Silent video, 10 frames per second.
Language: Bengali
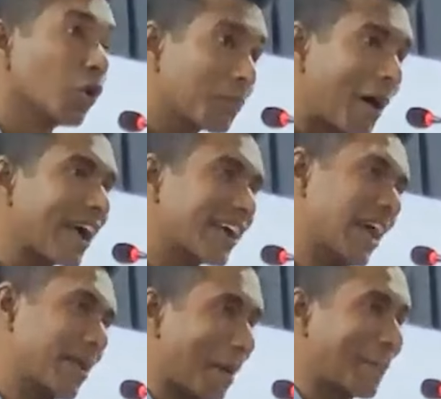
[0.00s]

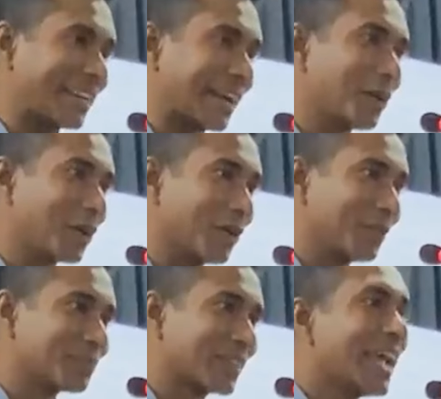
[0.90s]
দুর্ভাগ্যের ব্যাপারটা হলো
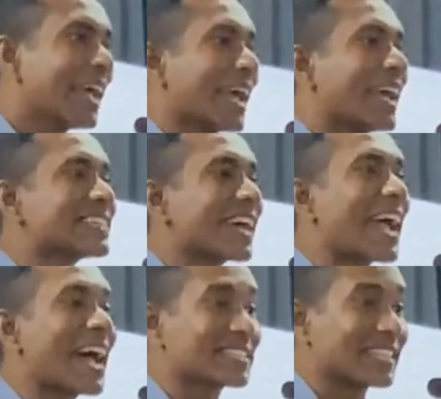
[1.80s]
এই
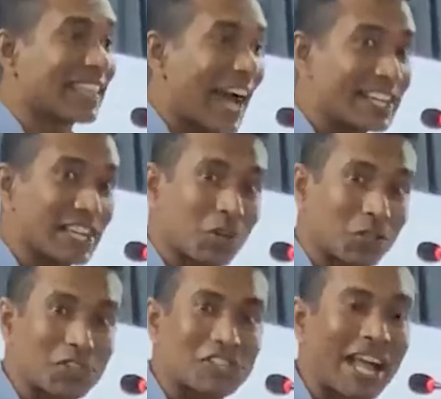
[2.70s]
জায়গায় আজকে দাঁড়িয়ে
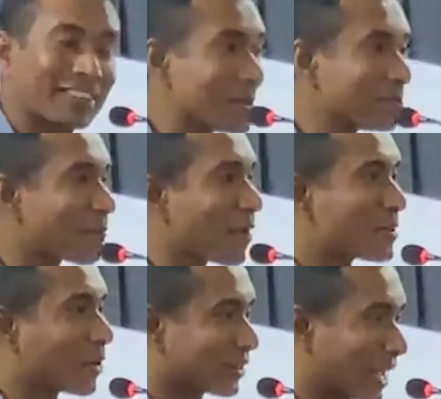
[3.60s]
যত স্বাধীনভাবে
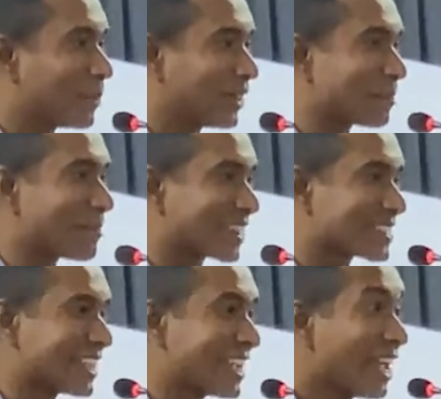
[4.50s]
আমি কথা বলতে
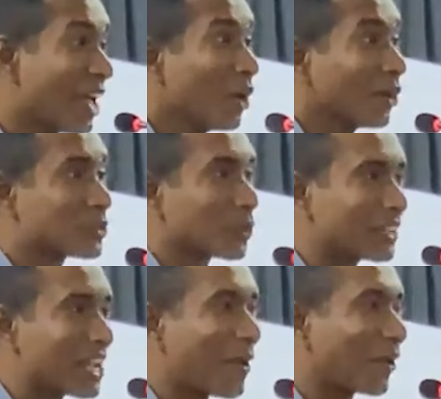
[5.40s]
পারছি
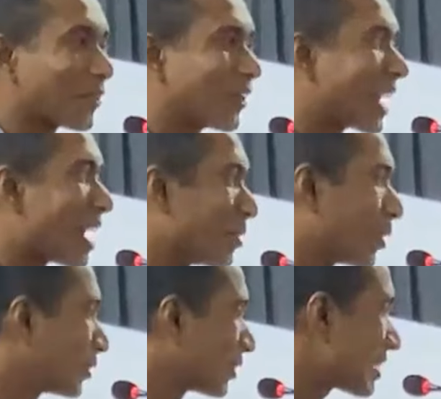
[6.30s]
যদি ঘটনাটা
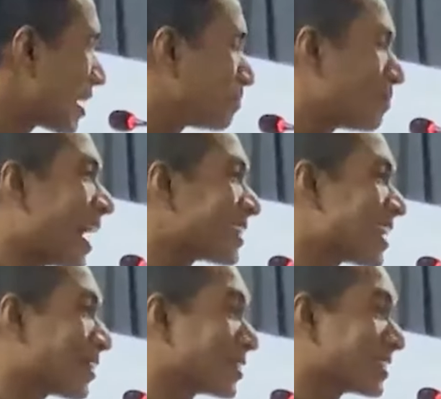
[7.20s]
এমন হতো যে পাঁচ
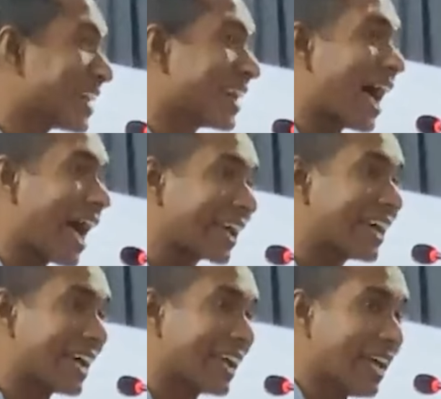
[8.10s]
আগস্টের
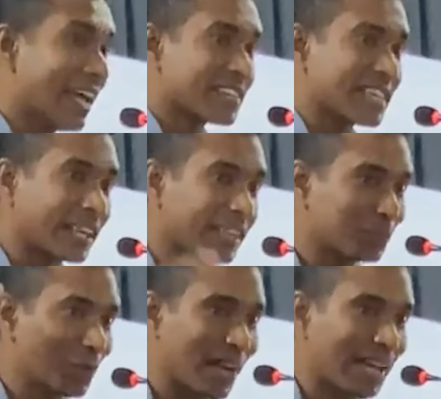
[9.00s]
আগে সাইদ
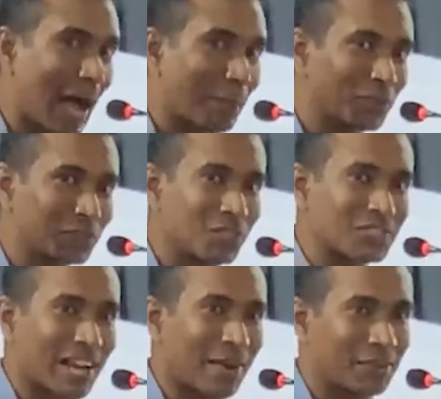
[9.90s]
আবদুল্লাহকে আমন্ত্রণ
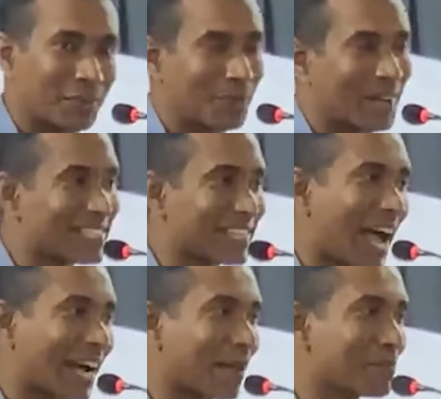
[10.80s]
জানানো হয়েছে
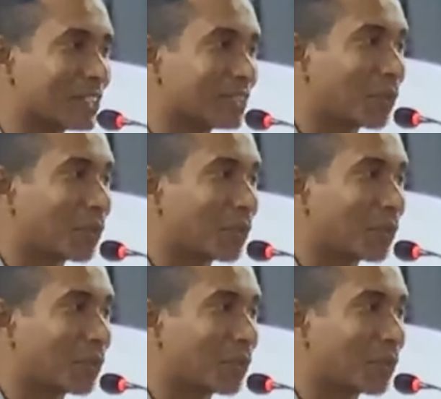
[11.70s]
ঢাকা